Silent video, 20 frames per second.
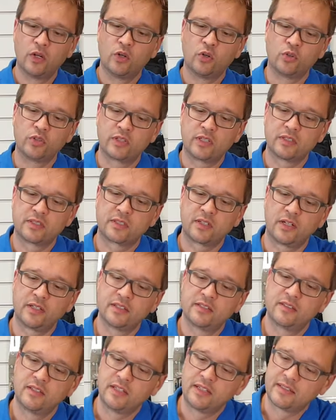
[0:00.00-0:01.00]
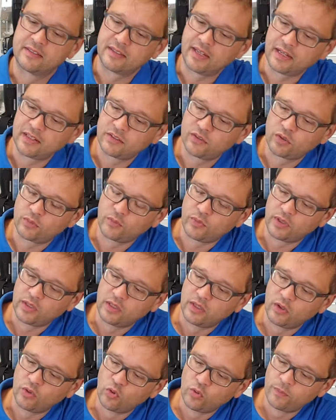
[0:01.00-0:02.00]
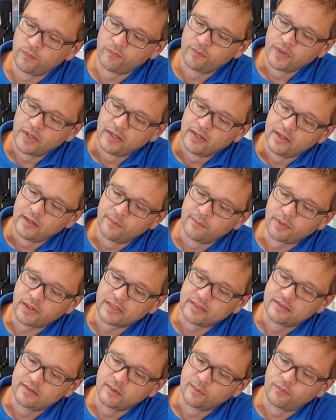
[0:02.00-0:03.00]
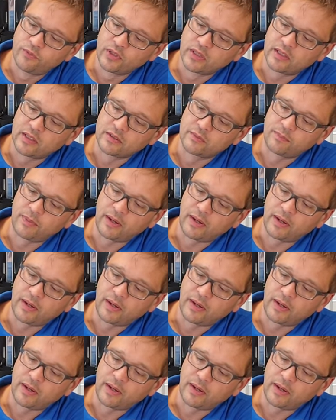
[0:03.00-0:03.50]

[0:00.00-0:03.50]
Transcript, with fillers: Und das Ganze, ich zeige es nochmal hier oben, im Prinzip wird das